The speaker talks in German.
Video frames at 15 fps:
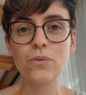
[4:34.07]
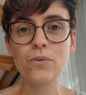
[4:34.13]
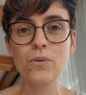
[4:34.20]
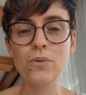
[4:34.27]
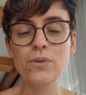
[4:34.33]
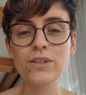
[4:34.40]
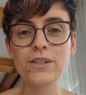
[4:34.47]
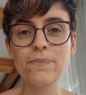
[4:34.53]

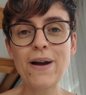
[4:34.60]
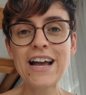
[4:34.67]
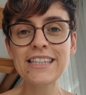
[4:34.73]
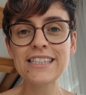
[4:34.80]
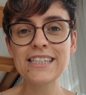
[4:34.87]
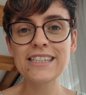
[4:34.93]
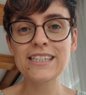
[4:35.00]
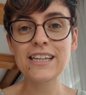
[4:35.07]
Und die beiden
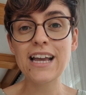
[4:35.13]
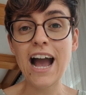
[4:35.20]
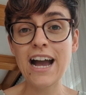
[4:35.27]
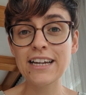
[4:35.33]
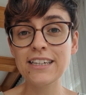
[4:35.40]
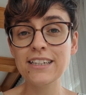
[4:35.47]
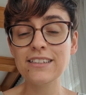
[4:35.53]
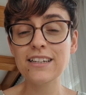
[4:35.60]
sind sich
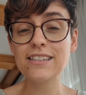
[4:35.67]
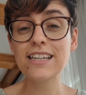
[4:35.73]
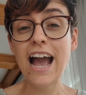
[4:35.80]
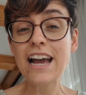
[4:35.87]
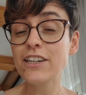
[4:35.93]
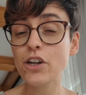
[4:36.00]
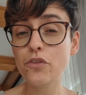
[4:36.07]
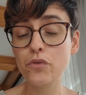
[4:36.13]
einig, dass
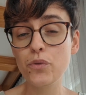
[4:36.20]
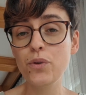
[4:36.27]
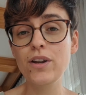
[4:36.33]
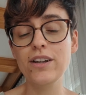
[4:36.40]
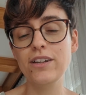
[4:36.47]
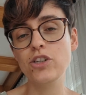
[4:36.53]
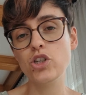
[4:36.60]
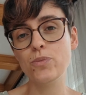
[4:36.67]
keine
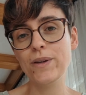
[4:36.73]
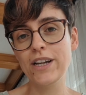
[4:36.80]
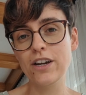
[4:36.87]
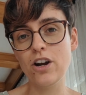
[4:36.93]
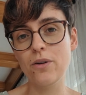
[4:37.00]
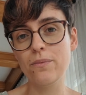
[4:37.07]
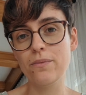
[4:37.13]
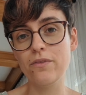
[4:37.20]
Gefühle ins Spiel
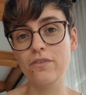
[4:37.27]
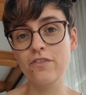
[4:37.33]
kommen